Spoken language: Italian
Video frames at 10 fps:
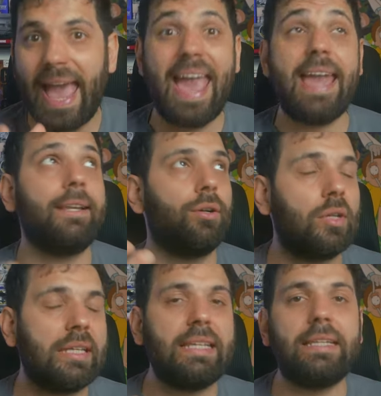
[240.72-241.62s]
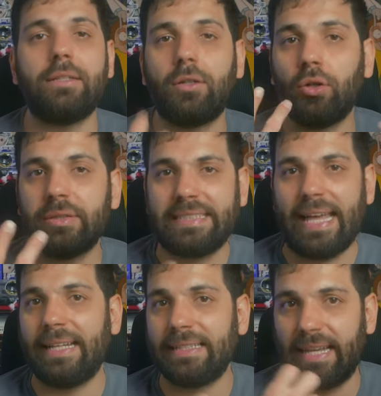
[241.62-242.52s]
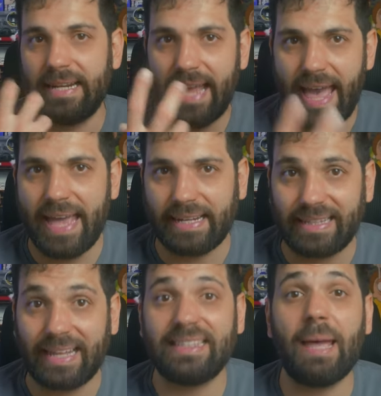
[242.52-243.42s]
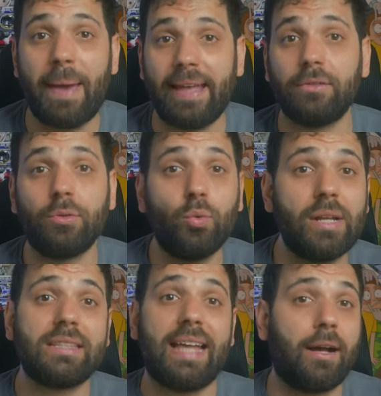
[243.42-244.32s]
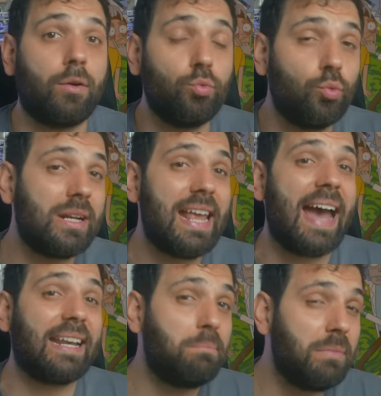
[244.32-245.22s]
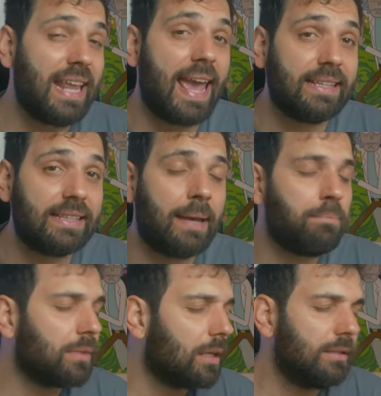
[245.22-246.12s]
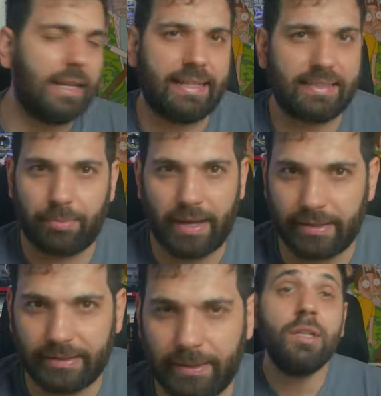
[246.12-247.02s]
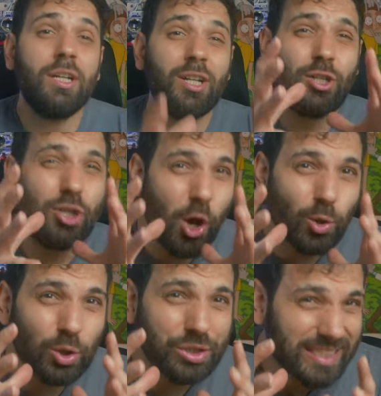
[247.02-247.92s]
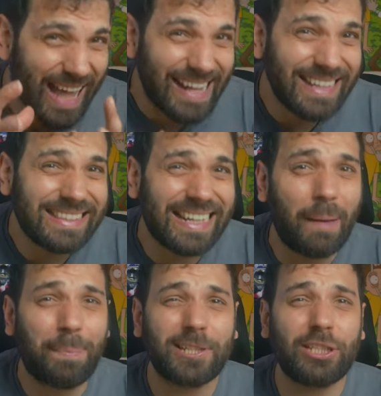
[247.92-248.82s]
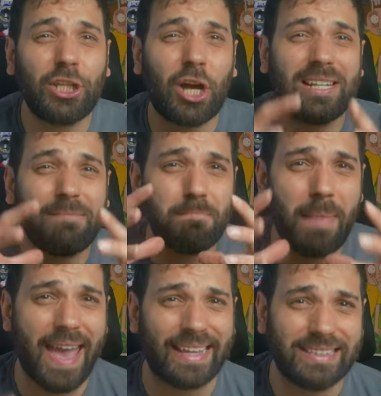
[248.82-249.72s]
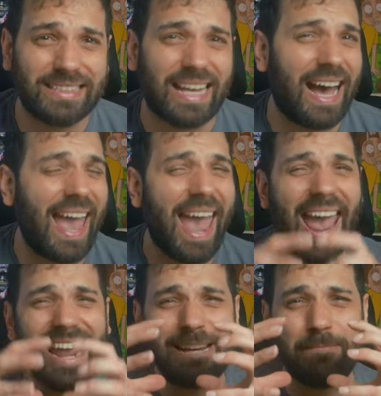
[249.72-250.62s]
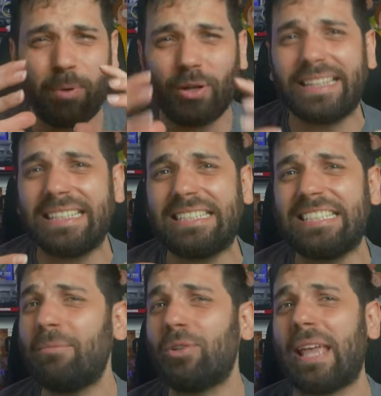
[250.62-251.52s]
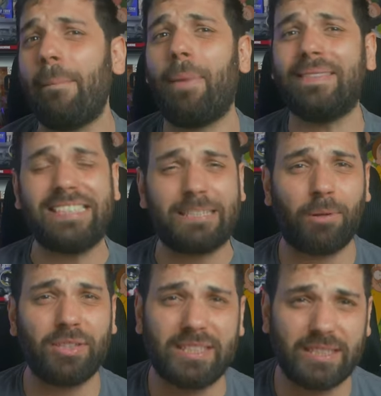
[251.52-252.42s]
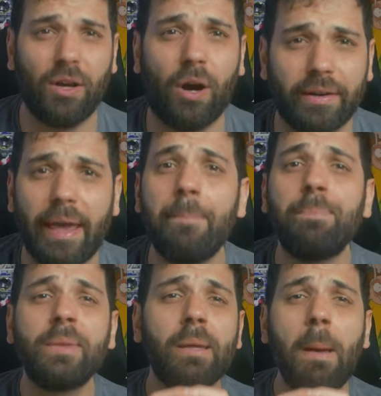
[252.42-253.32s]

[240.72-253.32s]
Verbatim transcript: erano in costante allerta, temendo un attacco nucleare imminente dall'altra parte. Nonostante la pressione immensa e il pochissimo tempo a disposizione,